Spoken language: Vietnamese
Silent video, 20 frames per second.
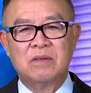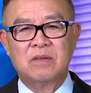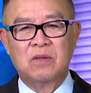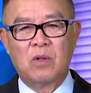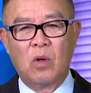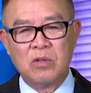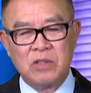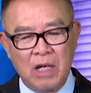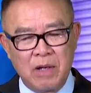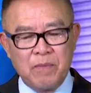
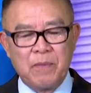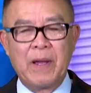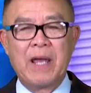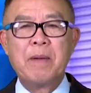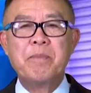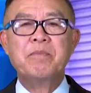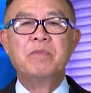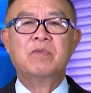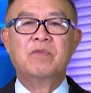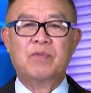có giấy phép
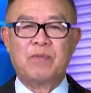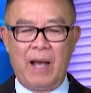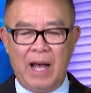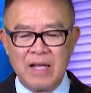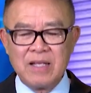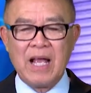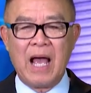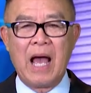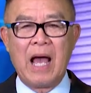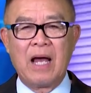phá
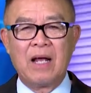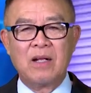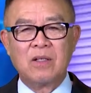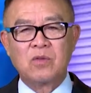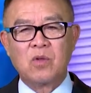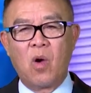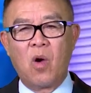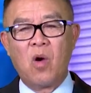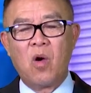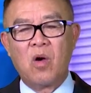nhà đó,
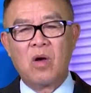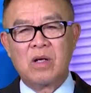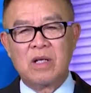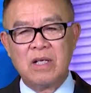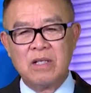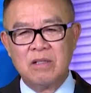cho cái